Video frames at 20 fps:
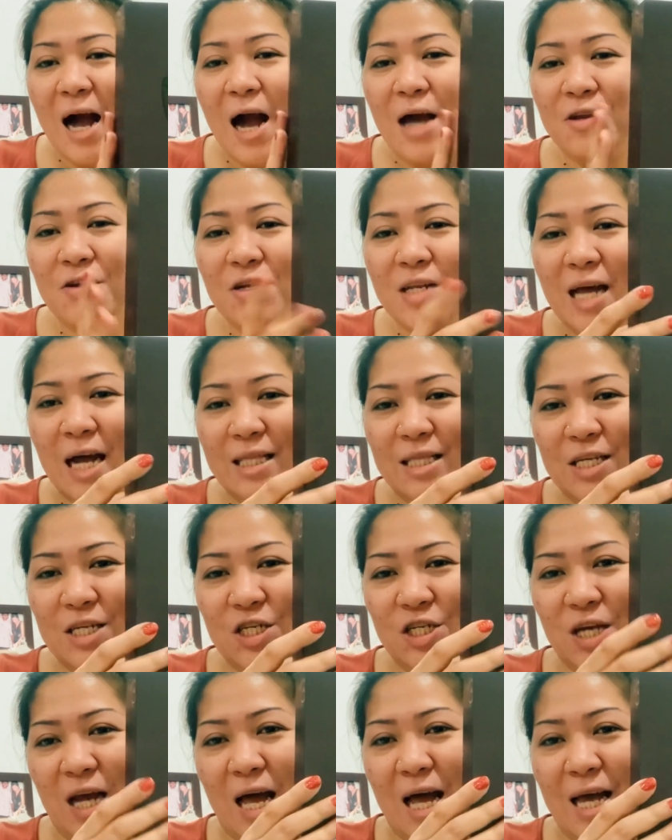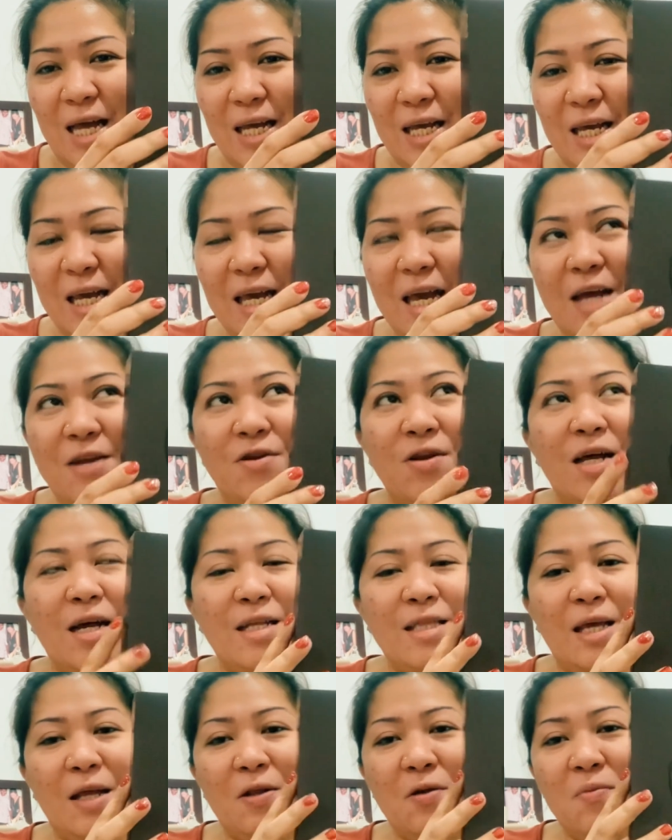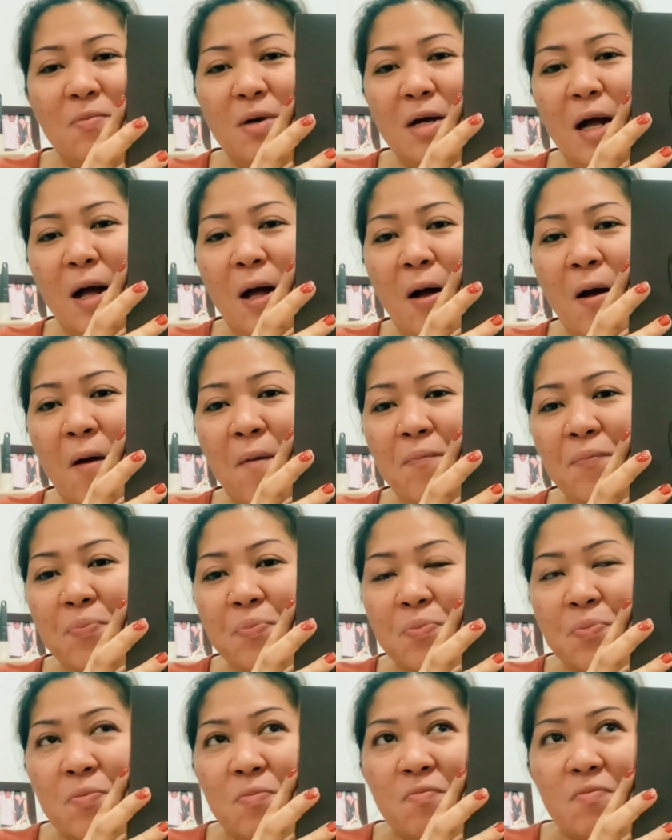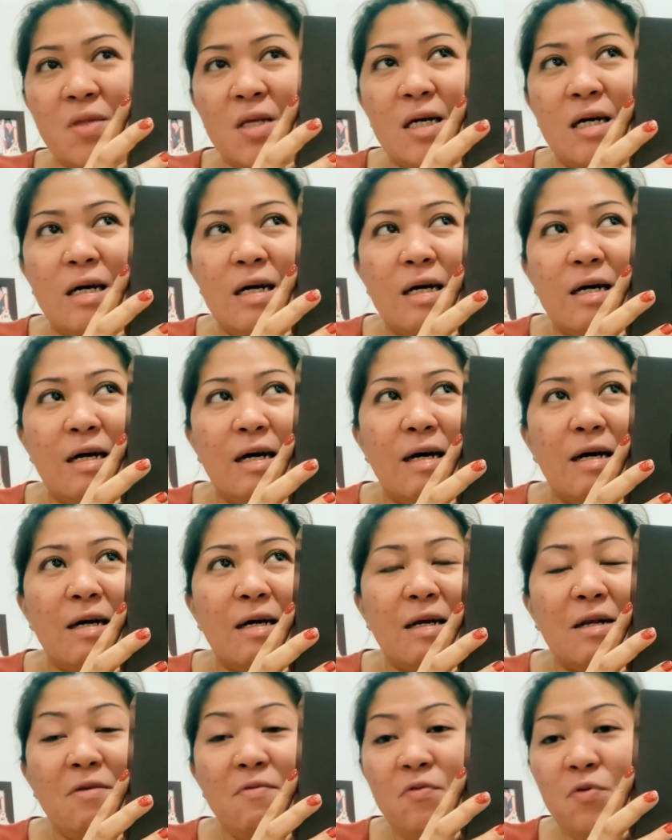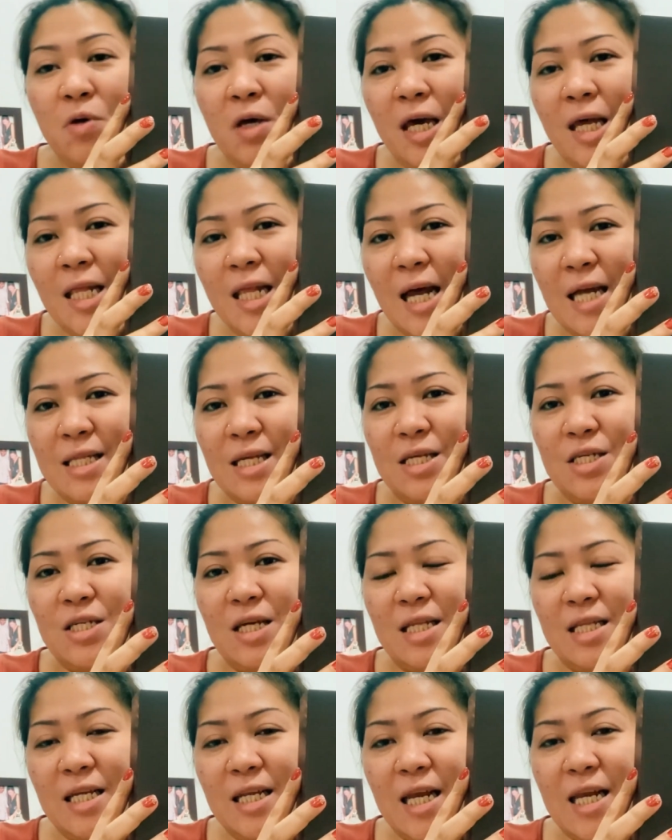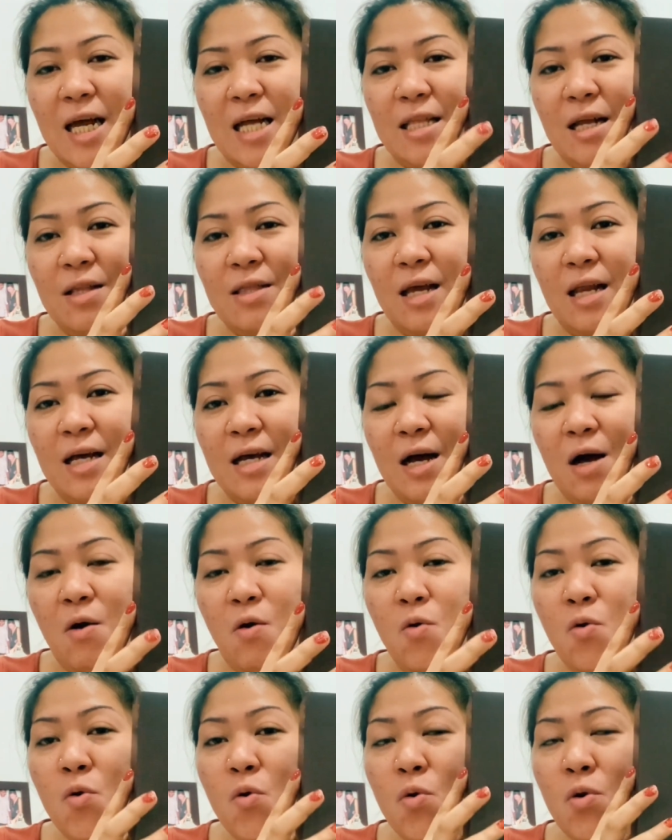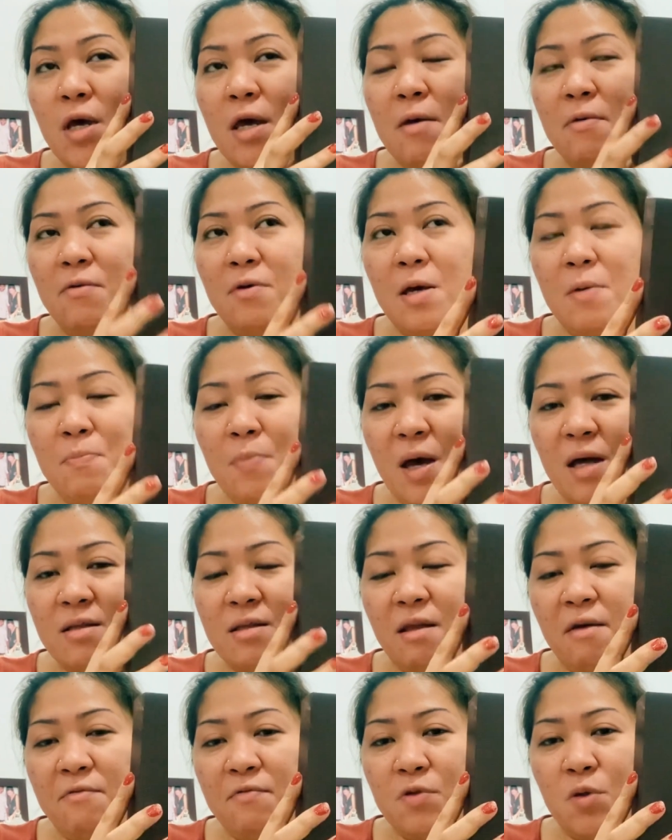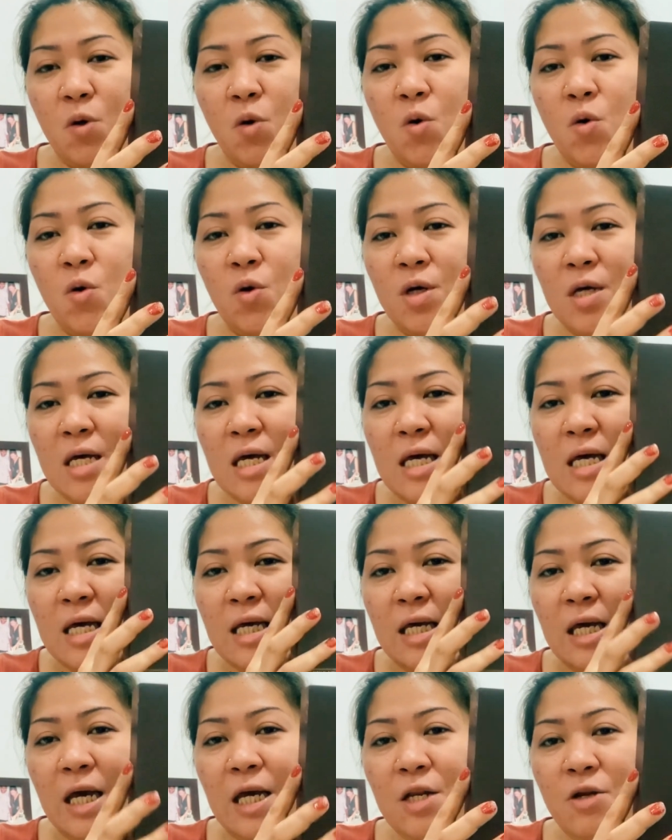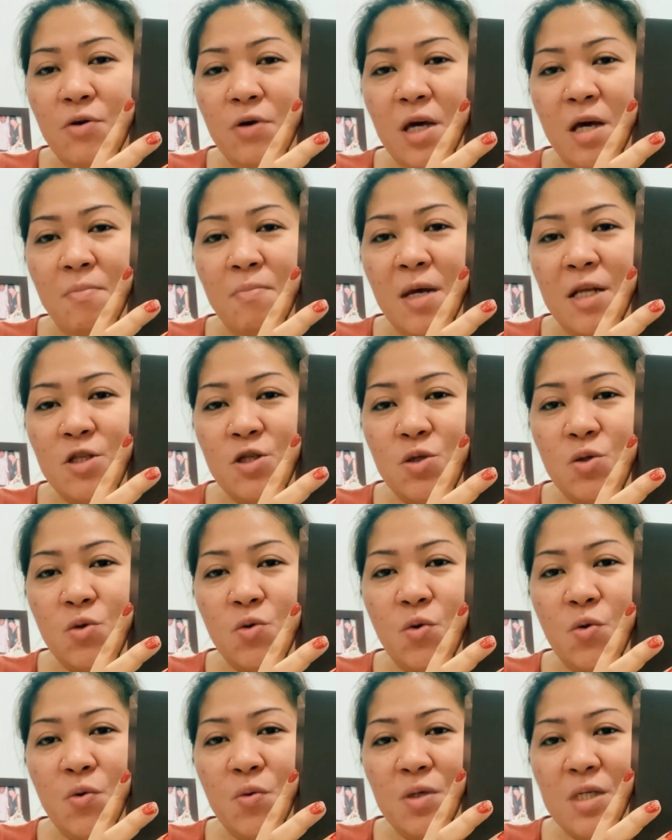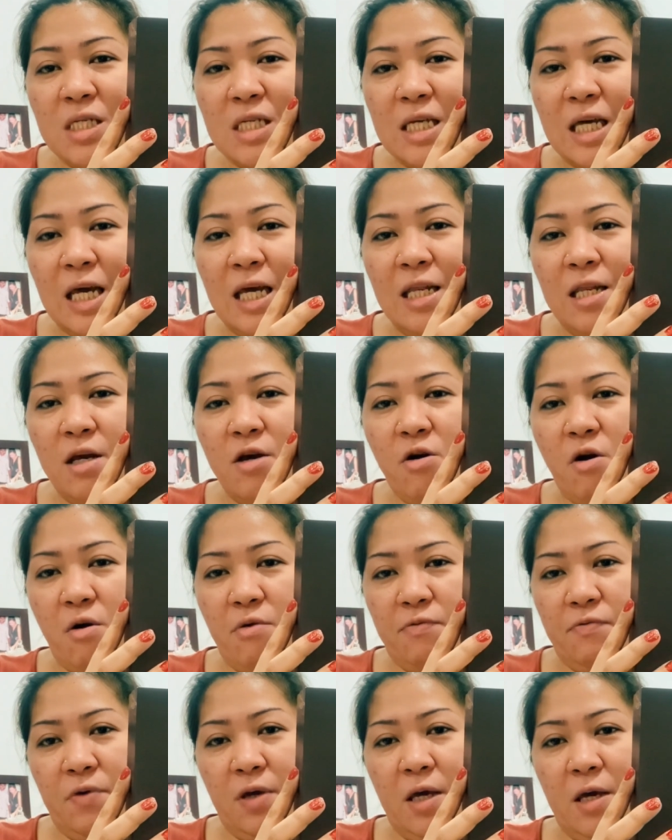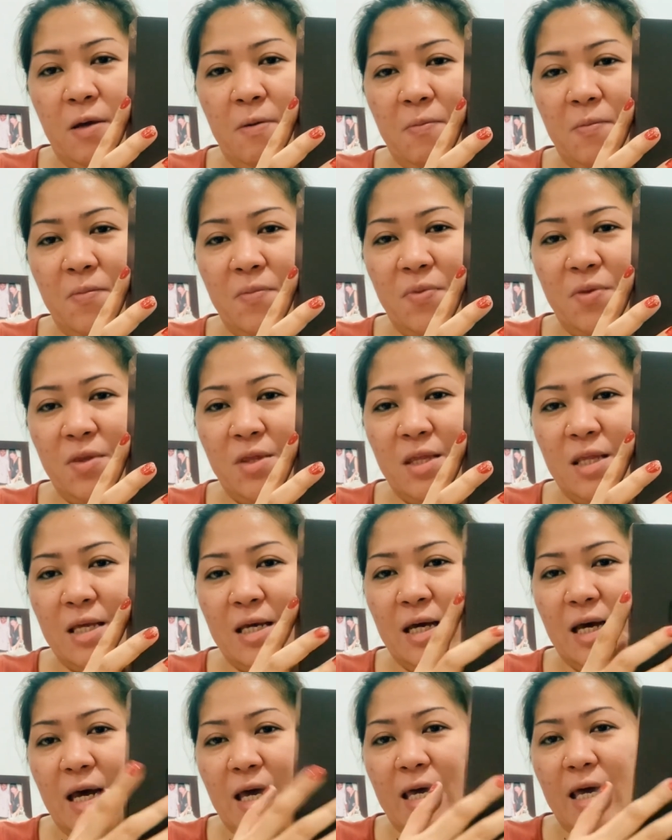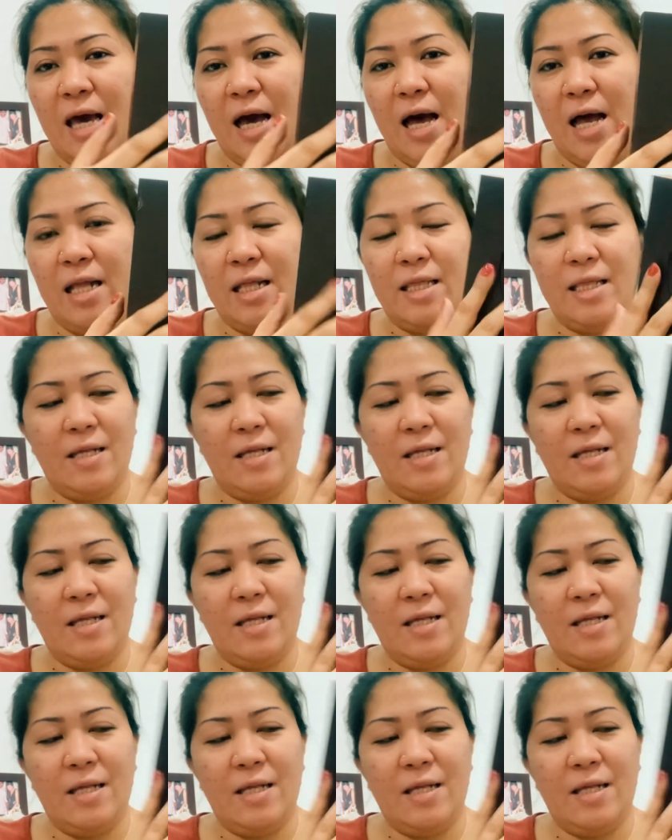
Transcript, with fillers: Ano natin siya? I, ano natin? Kumbaga, uh, reviewin natin siya. Tingnan natin talaga kung e, effective tong Kino Himitsu Skinny Coffee. Ayan.